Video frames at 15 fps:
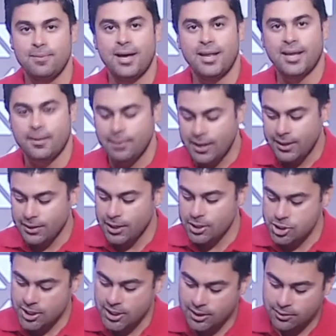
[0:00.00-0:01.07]
معانا كمان
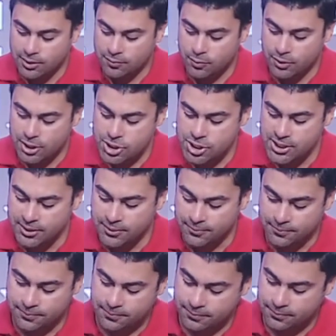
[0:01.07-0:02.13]
شيرين على التليفون يا شيرين
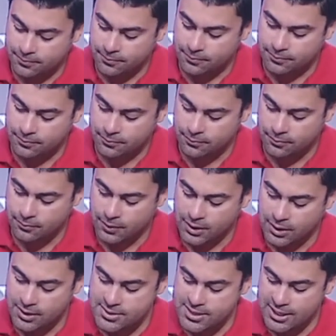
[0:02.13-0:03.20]
الو
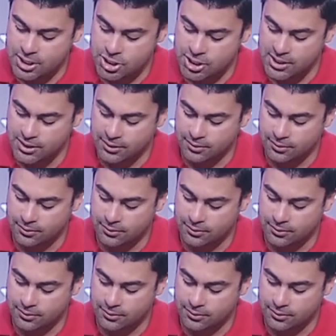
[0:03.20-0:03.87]
ازيك يا شيرين